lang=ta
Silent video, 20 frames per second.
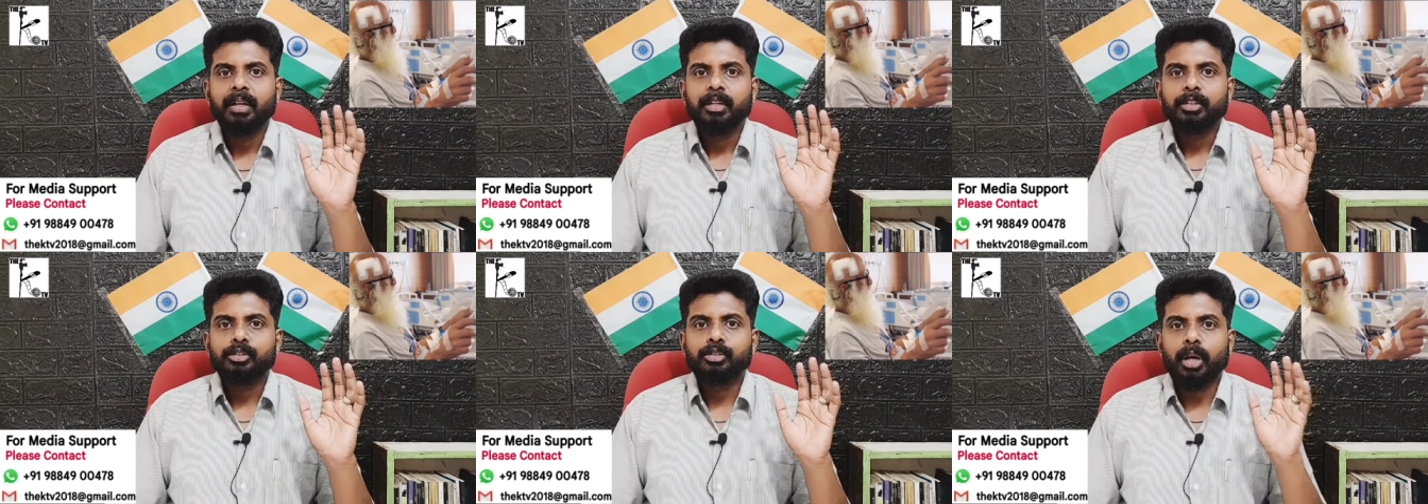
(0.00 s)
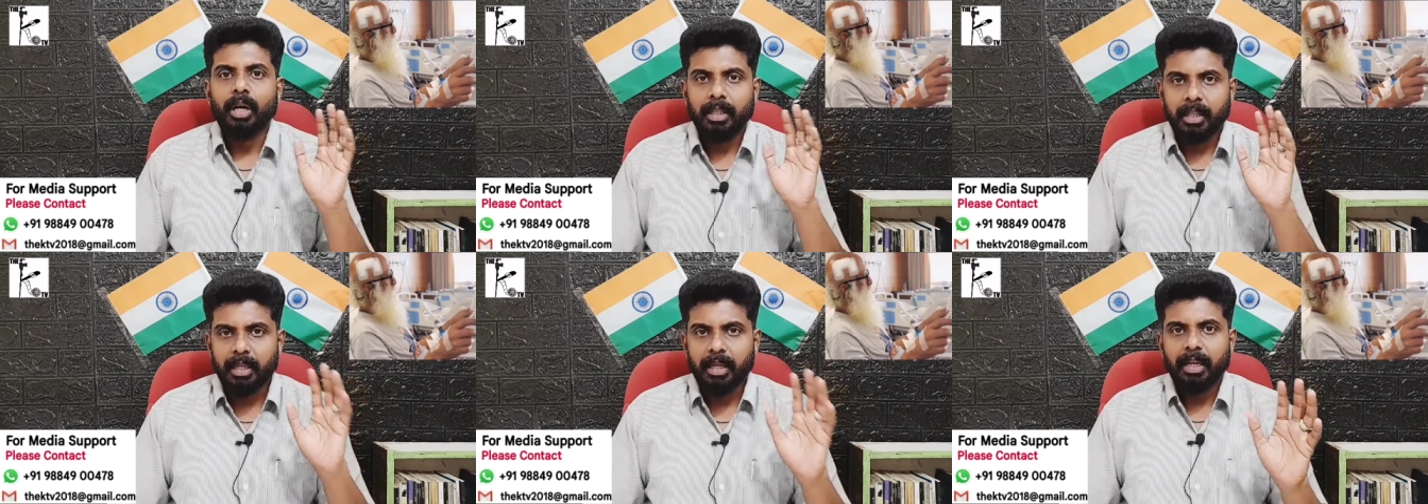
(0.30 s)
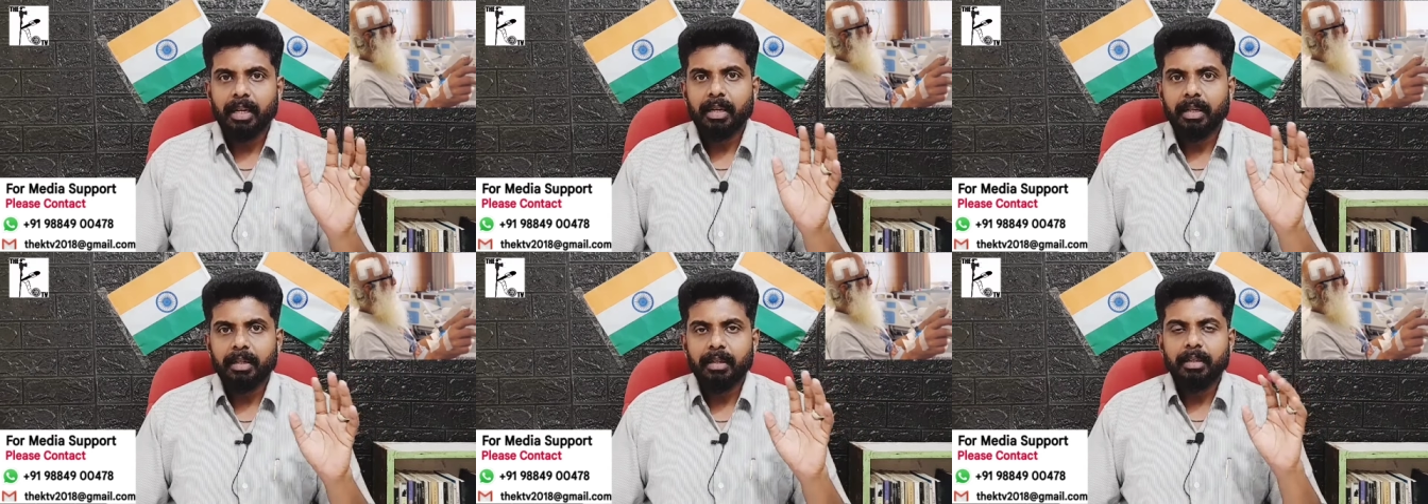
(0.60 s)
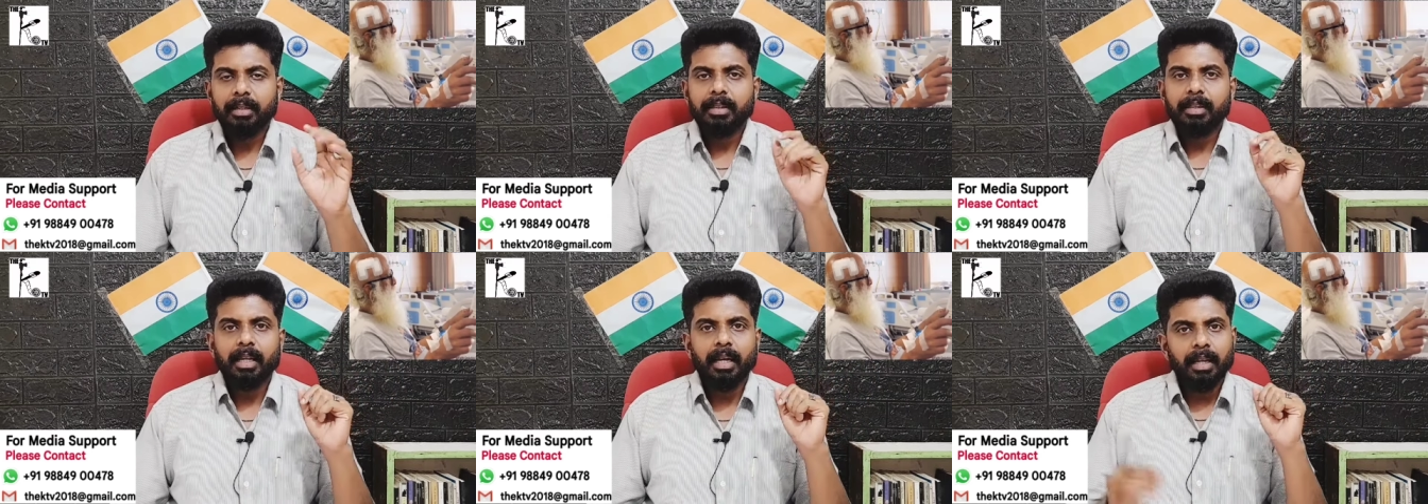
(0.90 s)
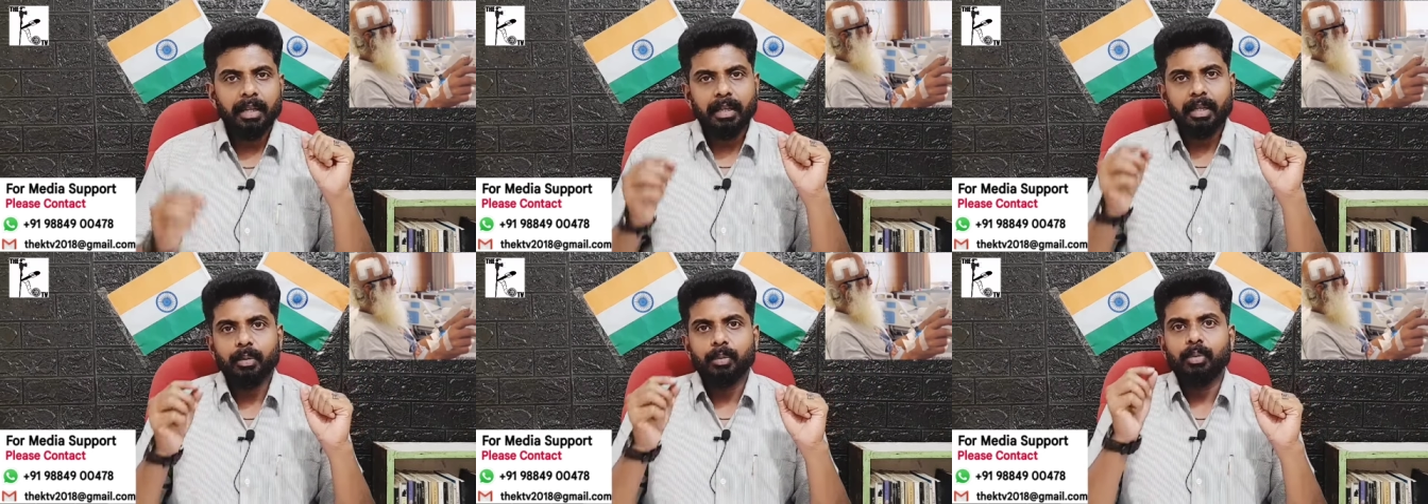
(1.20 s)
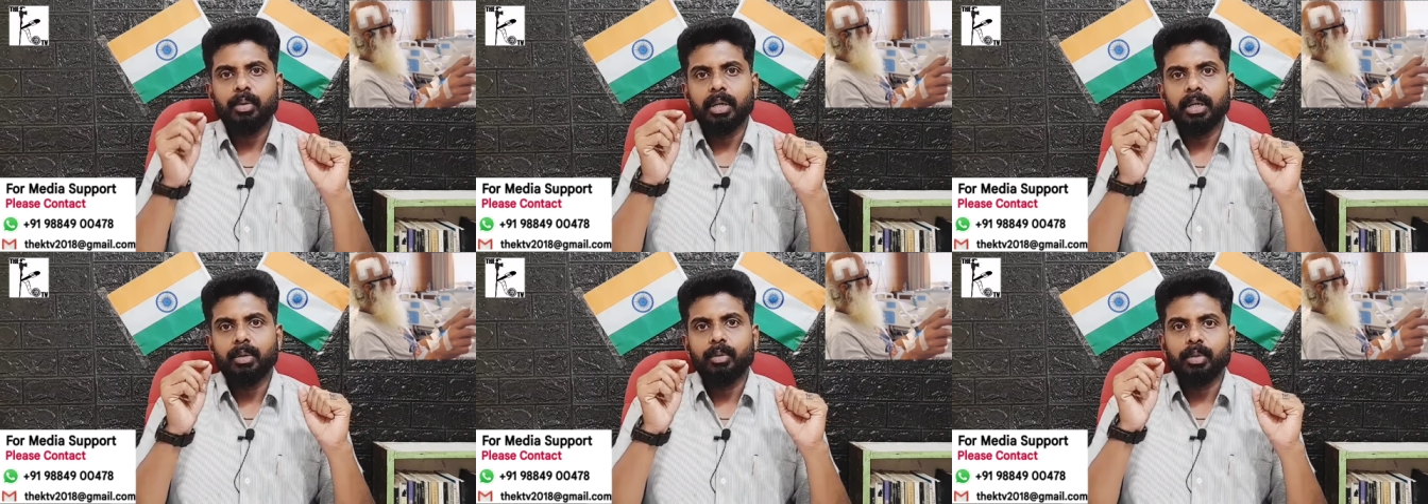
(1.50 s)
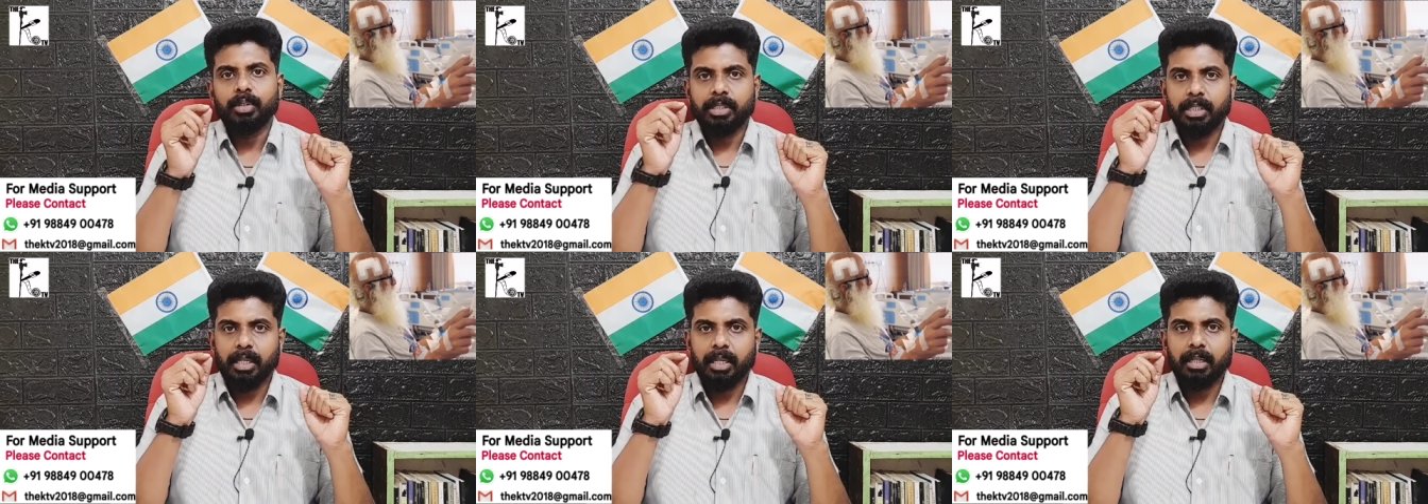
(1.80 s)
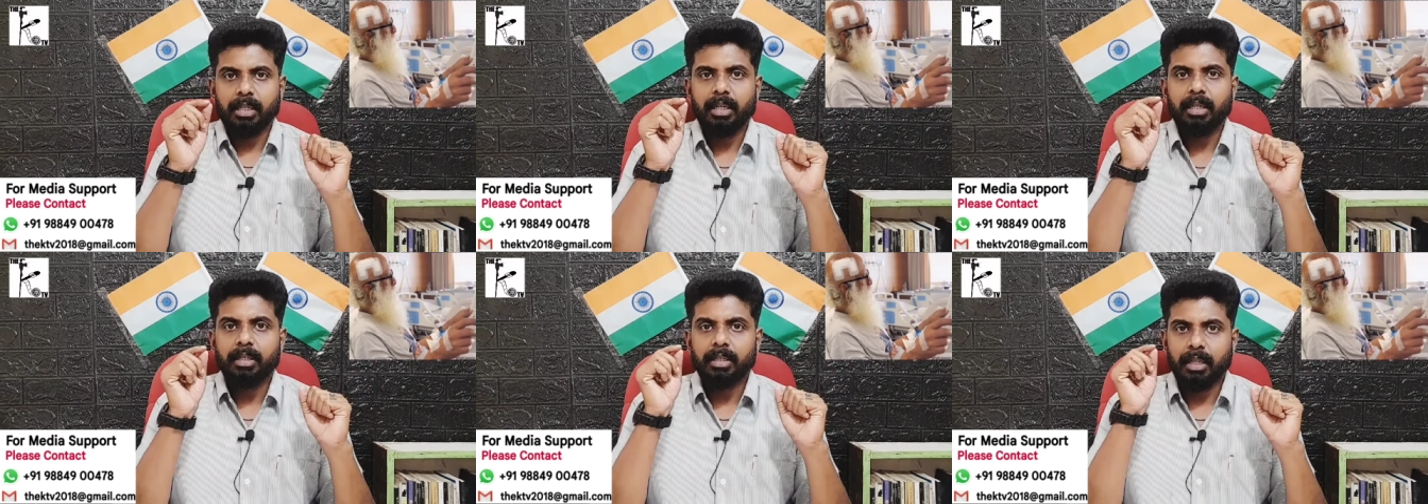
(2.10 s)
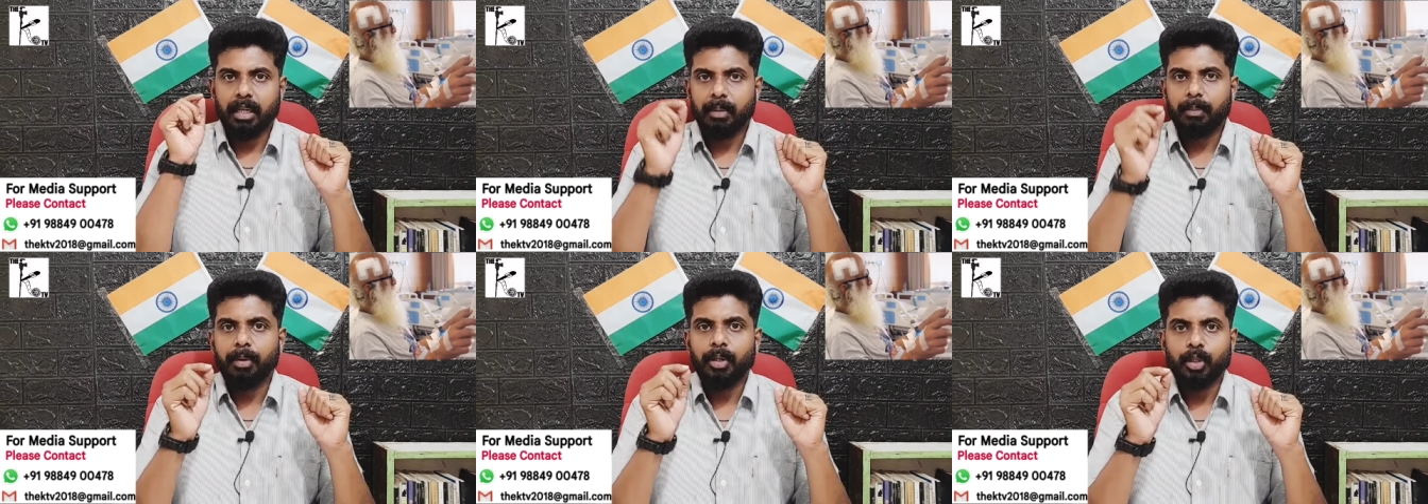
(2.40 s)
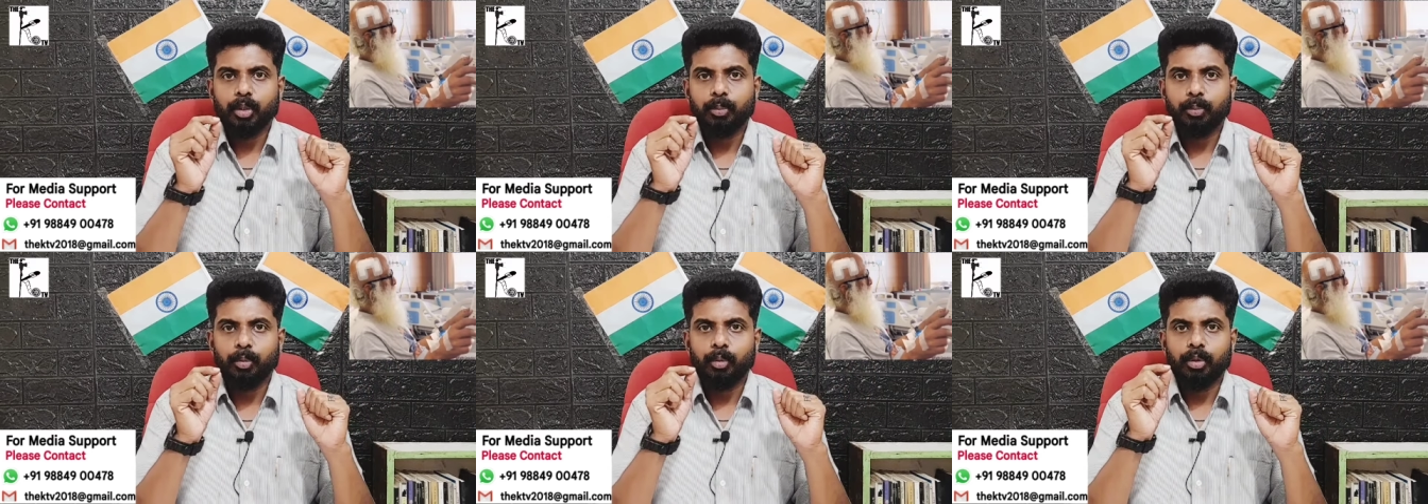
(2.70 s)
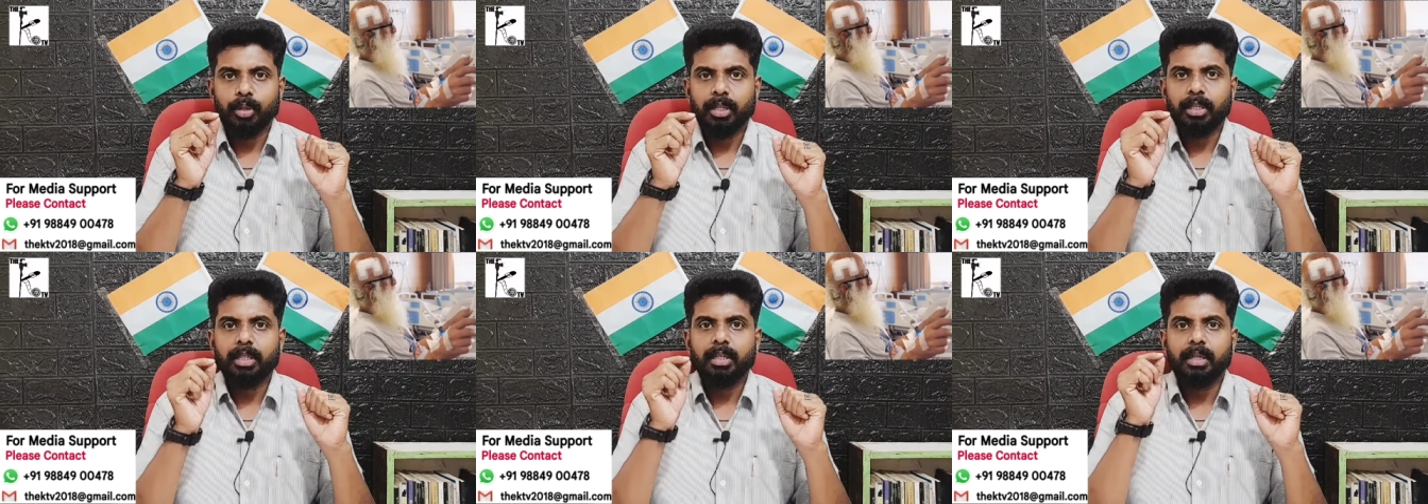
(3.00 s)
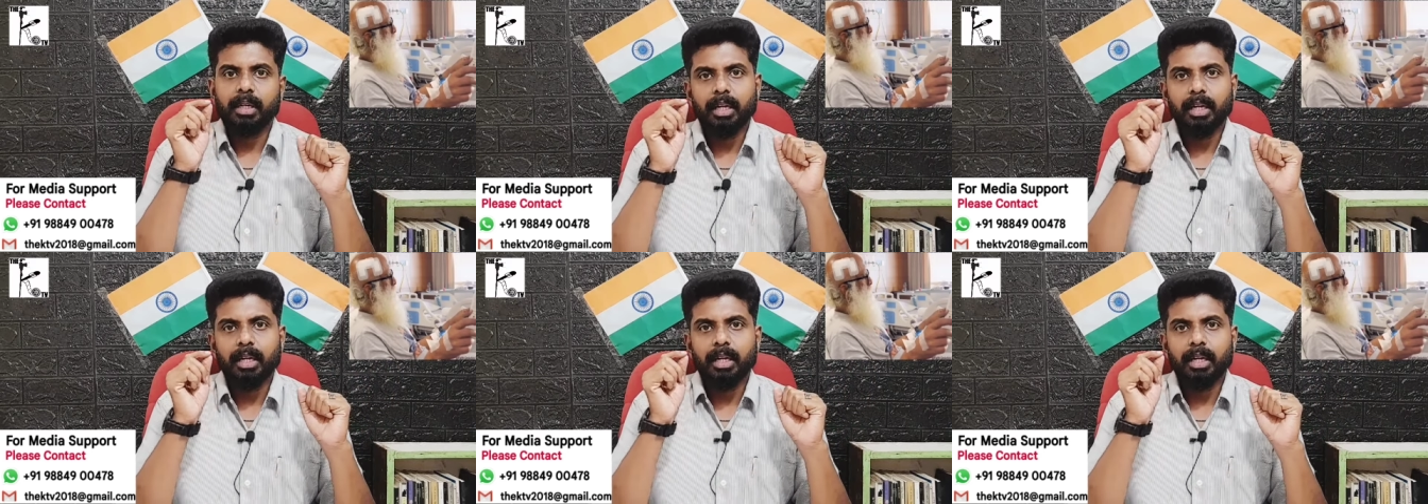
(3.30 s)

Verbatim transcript: ஸோ அதனால் தலைக்கு உள்ள ஒரு சின்னதாக ட்ரில் மட்டும் போட்டு அந்த